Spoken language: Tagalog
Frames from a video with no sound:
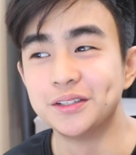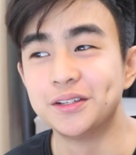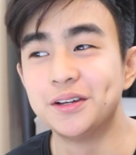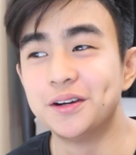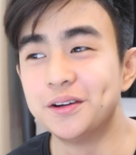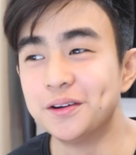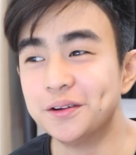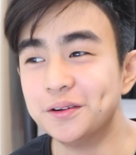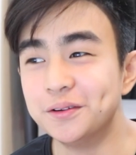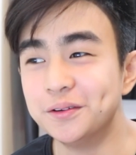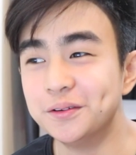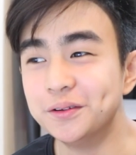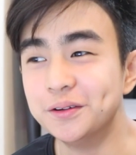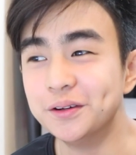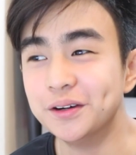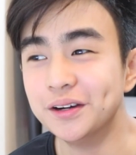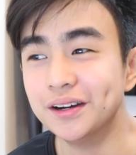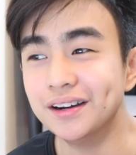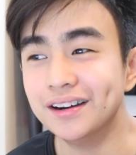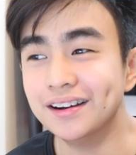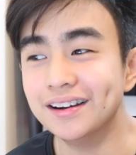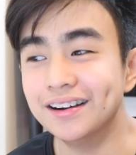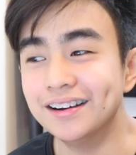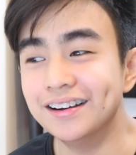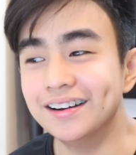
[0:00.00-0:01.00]
So,
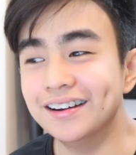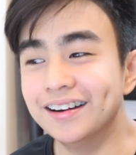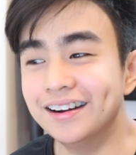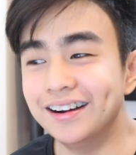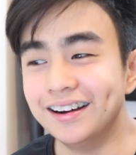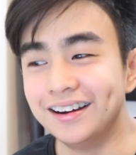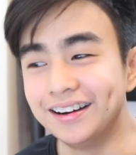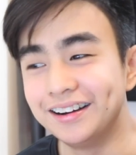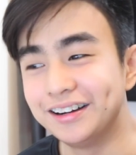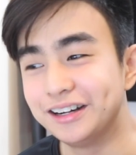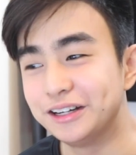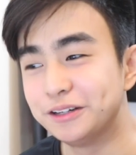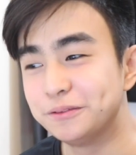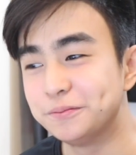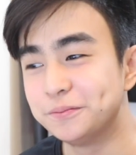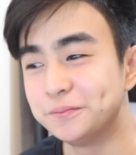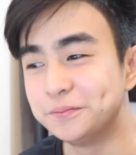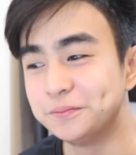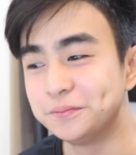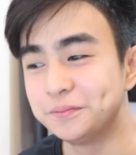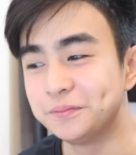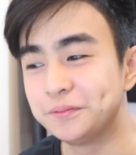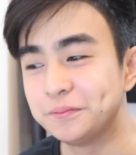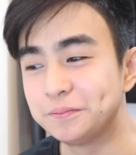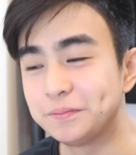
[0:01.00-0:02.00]

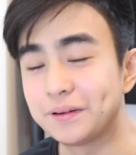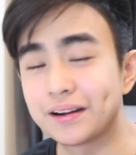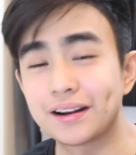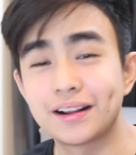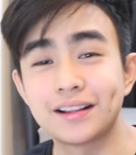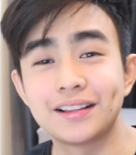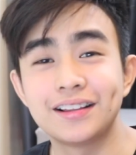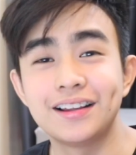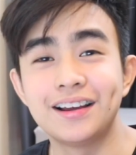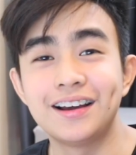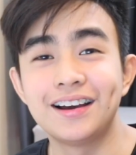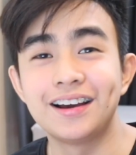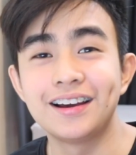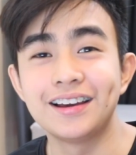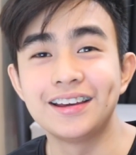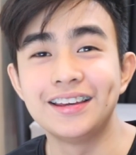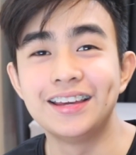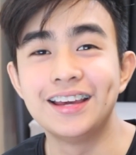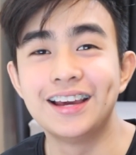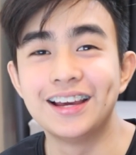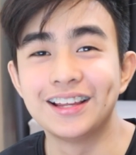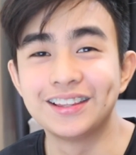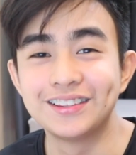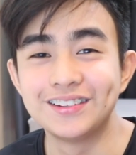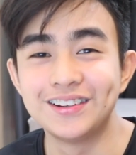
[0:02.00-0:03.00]
um, parang
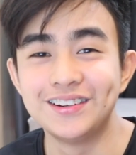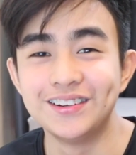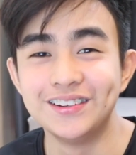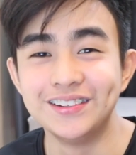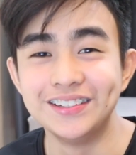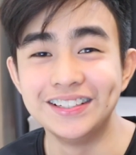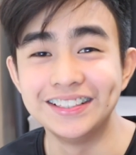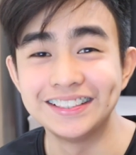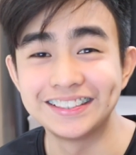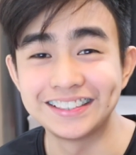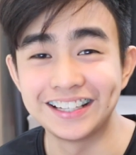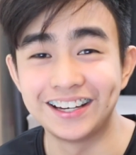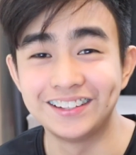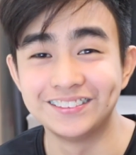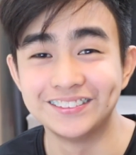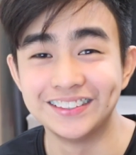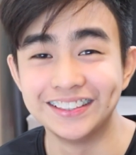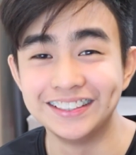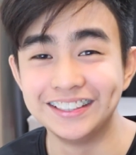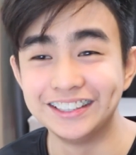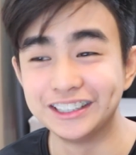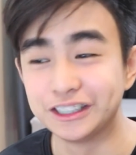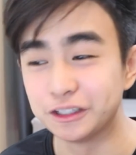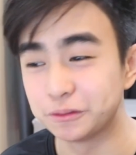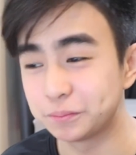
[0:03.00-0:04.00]
nakakaya tuloy isama
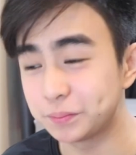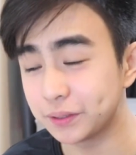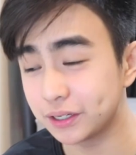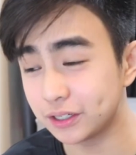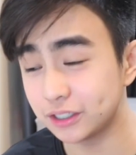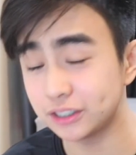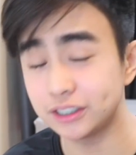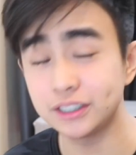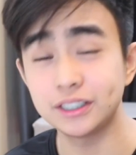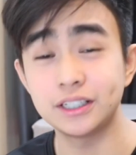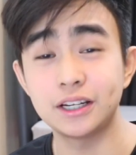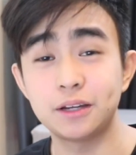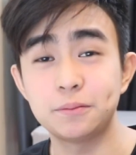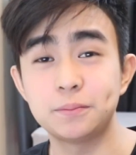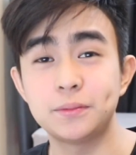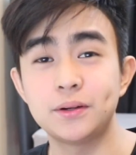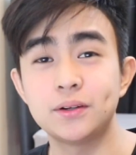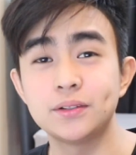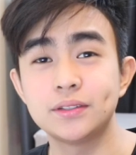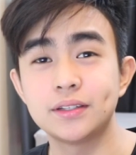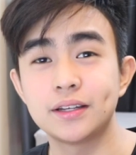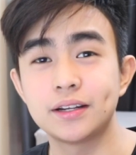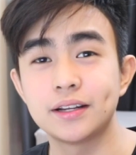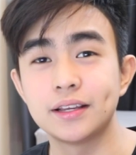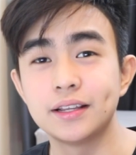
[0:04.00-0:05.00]
dito. Pero
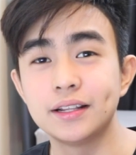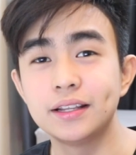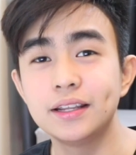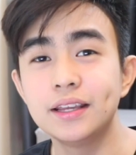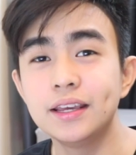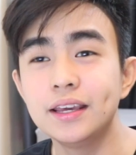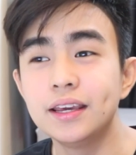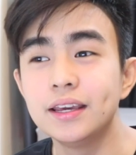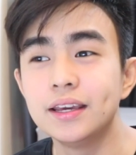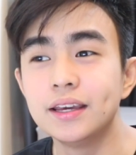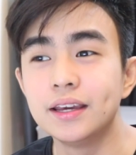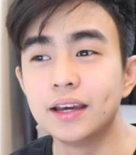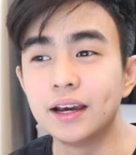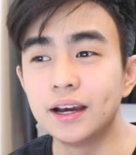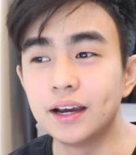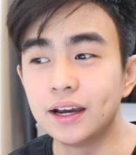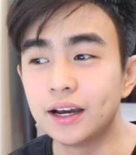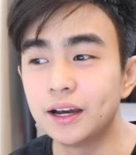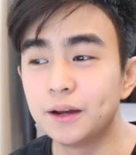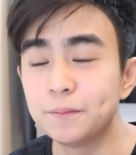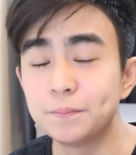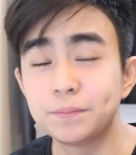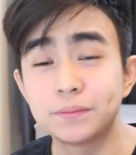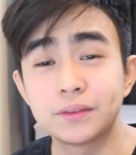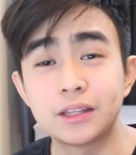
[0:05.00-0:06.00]
sinama ko na rin.
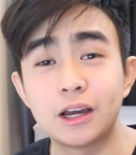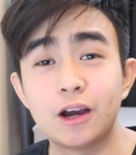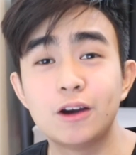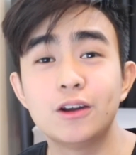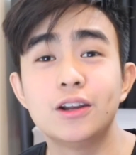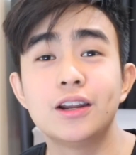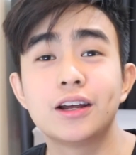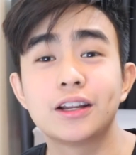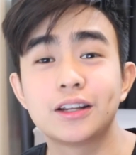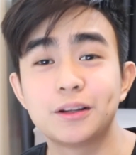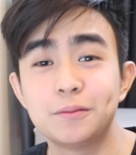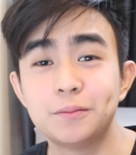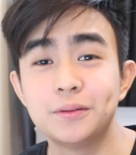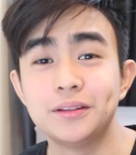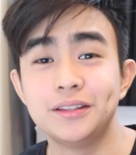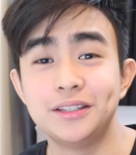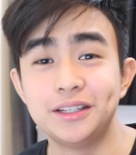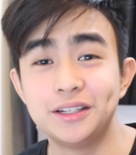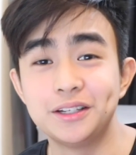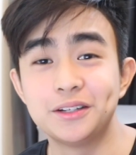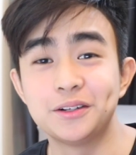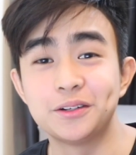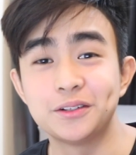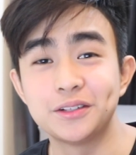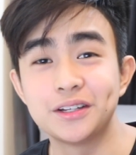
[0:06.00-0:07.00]
Um, tao lang naman
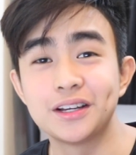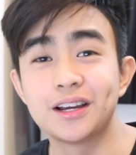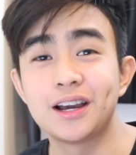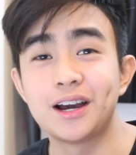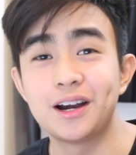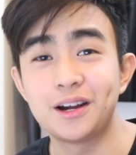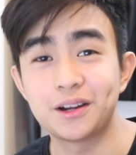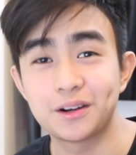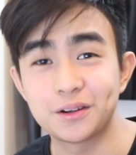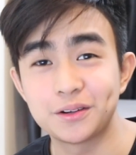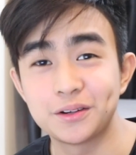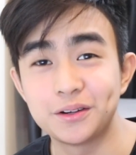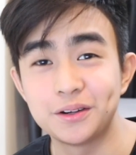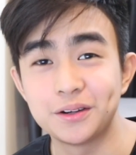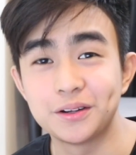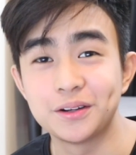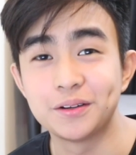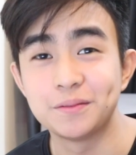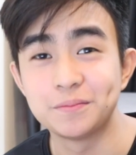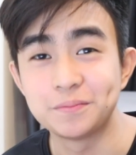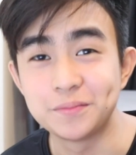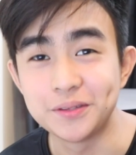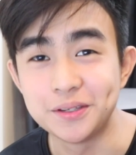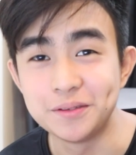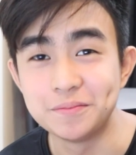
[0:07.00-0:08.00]
din ako, nagkakaroon ako
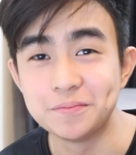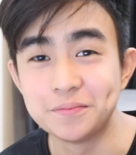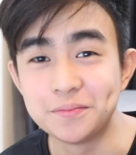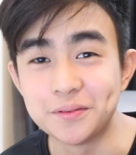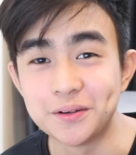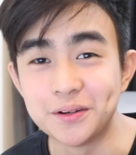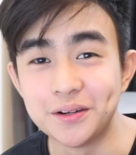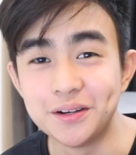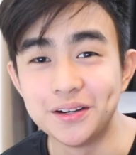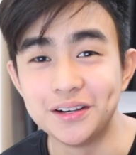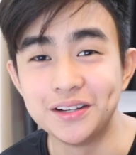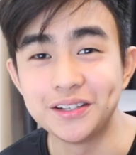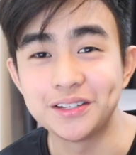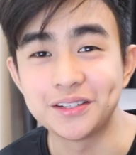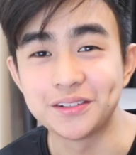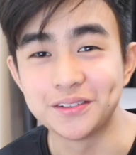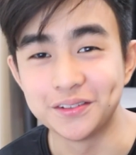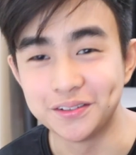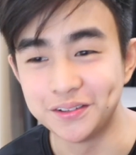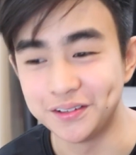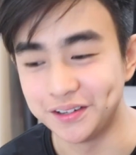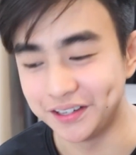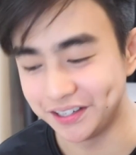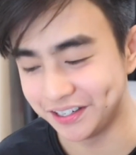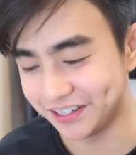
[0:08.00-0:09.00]
ng pimple.
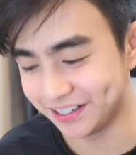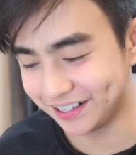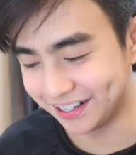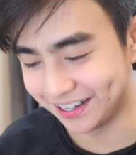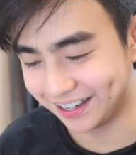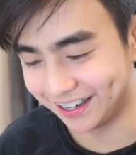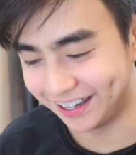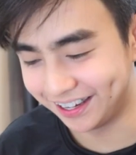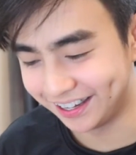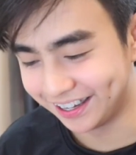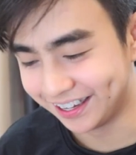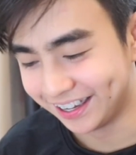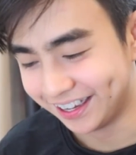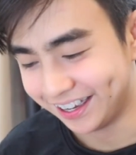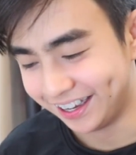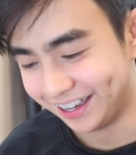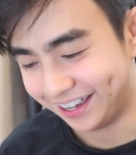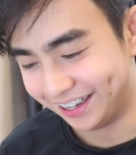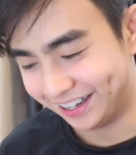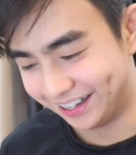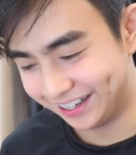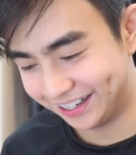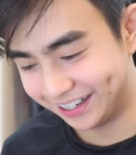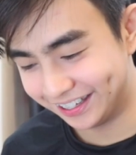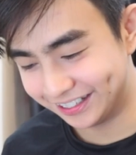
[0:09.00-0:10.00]
So, ayun nga.
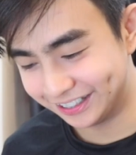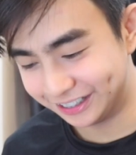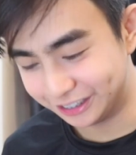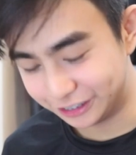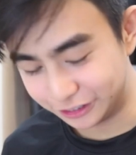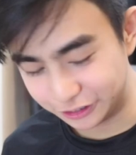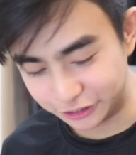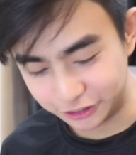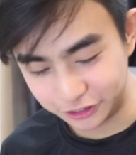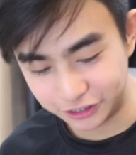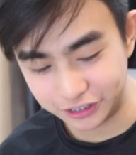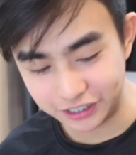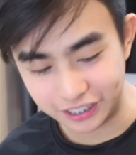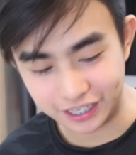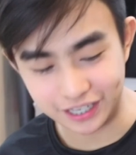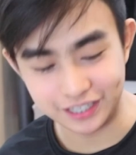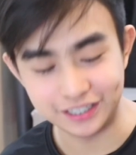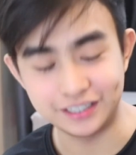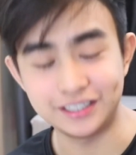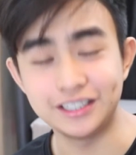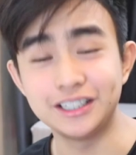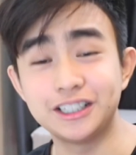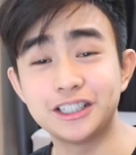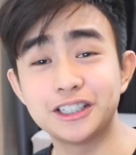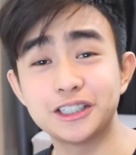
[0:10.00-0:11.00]
And, yun
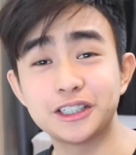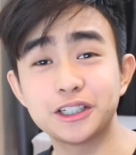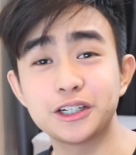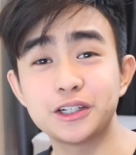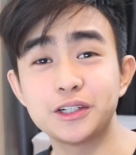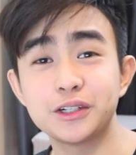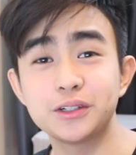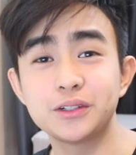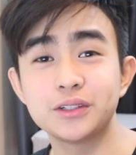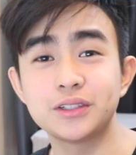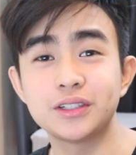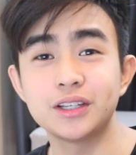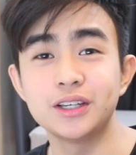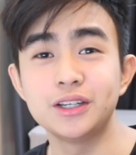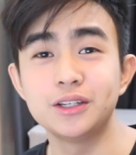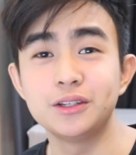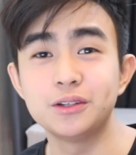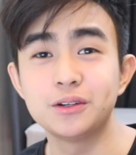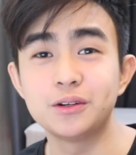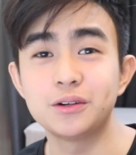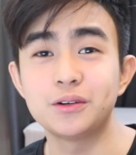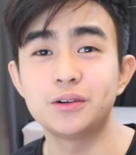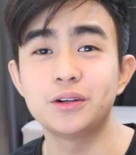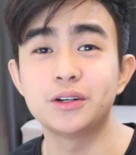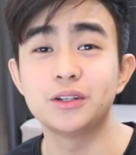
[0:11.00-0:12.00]
guys, isishare ko sa
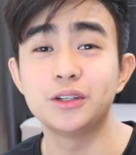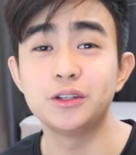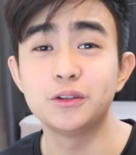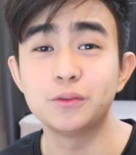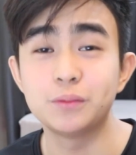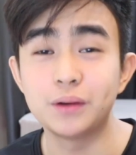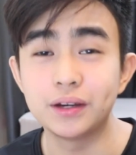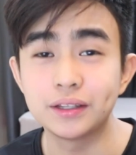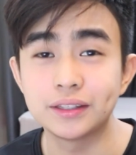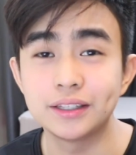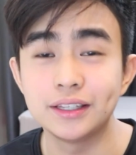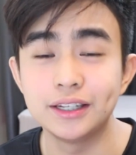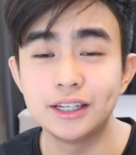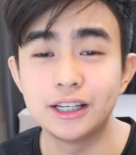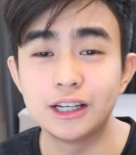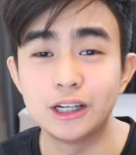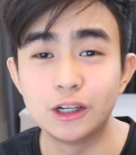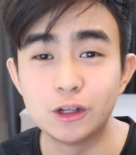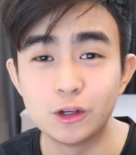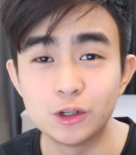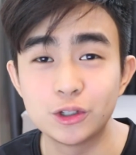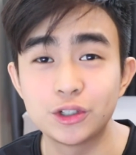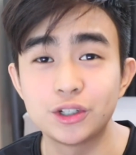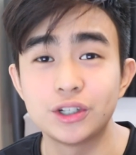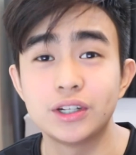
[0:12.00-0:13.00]
inyo kung ano yung
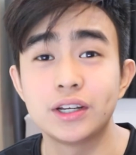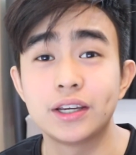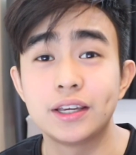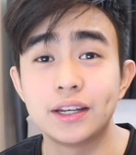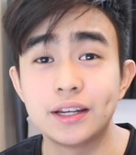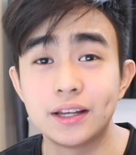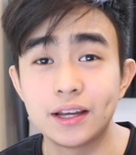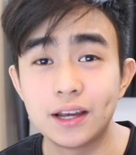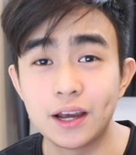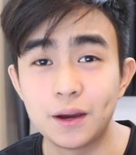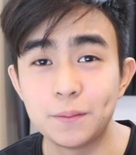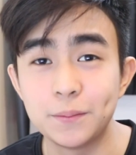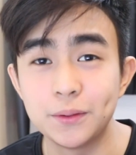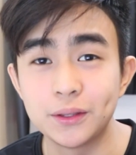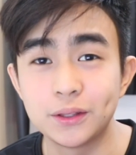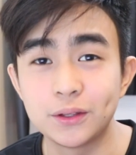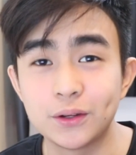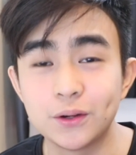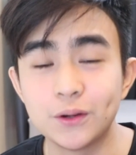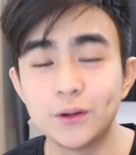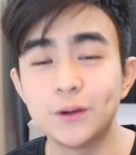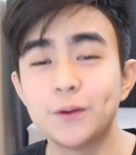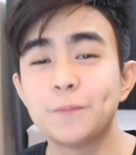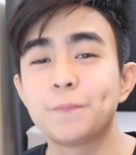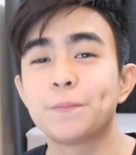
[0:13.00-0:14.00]
whitening lotion na ginagamit
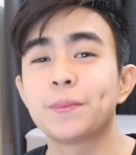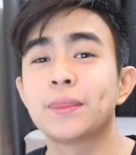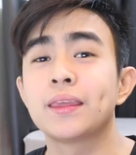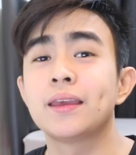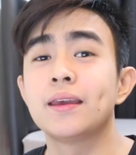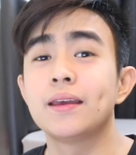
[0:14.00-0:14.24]
ko.